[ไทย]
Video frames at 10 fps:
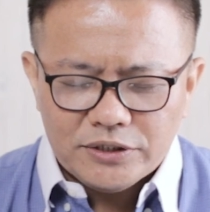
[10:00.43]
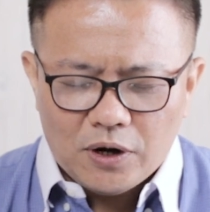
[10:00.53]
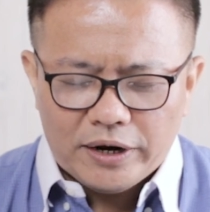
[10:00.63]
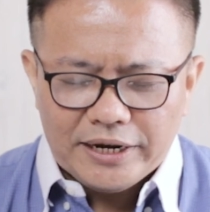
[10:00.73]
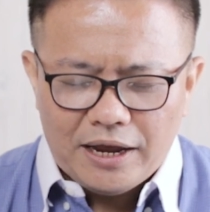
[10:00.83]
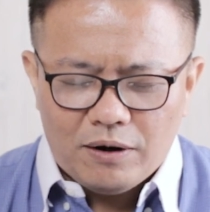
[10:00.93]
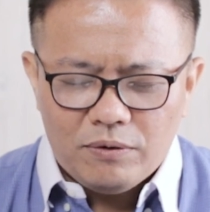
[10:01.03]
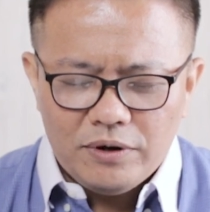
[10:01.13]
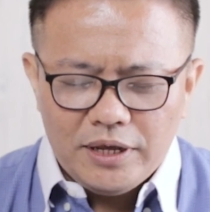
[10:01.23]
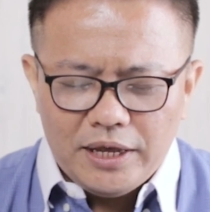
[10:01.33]
สอนเขา
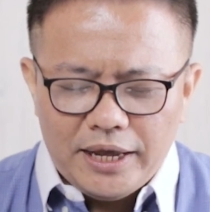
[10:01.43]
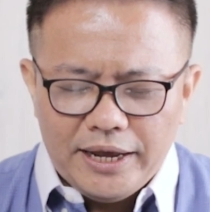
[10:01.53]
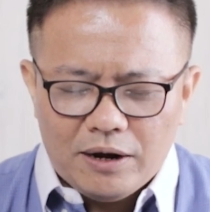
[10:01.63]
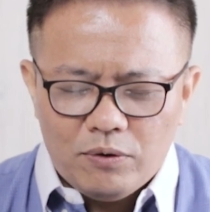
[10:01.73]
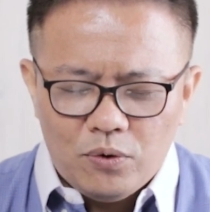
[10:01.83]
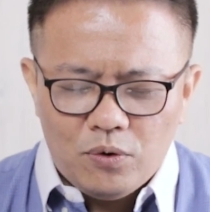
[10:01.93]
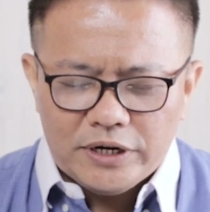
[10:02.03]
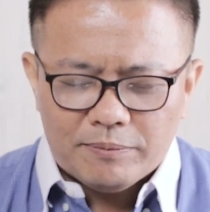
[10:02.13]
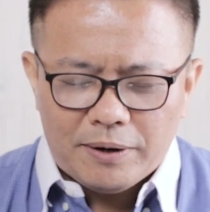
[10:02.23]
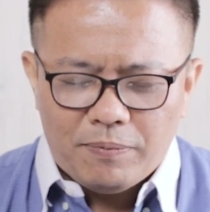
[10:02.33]
ให้เขารู้
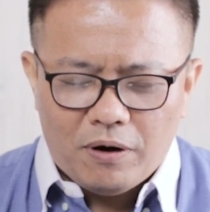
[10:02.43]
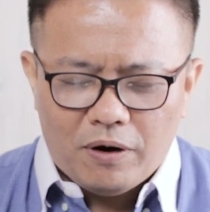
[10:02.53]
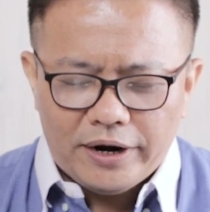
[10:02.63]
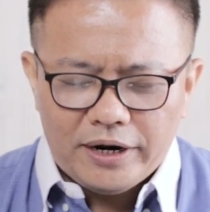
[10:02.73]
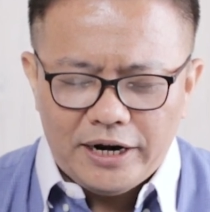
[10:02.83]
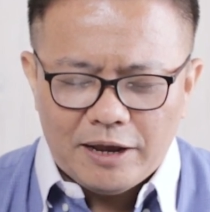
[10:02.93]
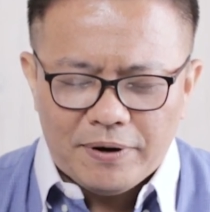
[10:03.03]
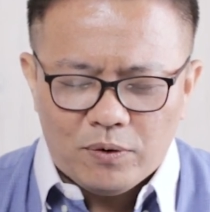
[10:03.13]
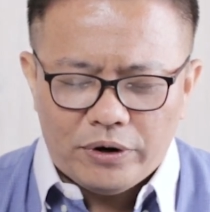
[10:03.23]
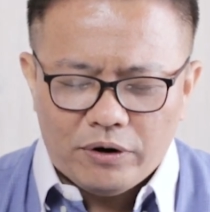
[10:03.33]
ถึงพระพรและ
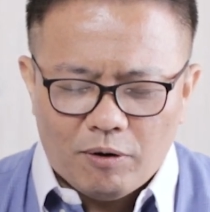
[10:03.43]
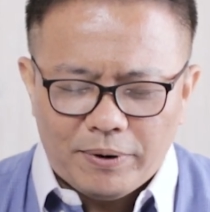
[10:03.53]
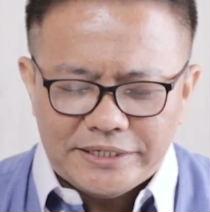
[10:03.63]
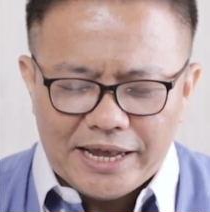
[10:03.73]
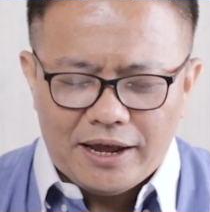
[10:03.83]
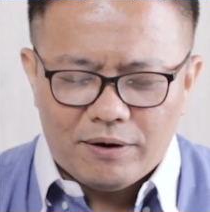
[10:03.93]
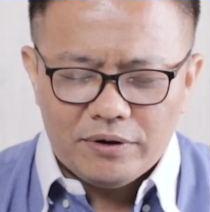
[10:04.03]
พระคุณของพระเจ้า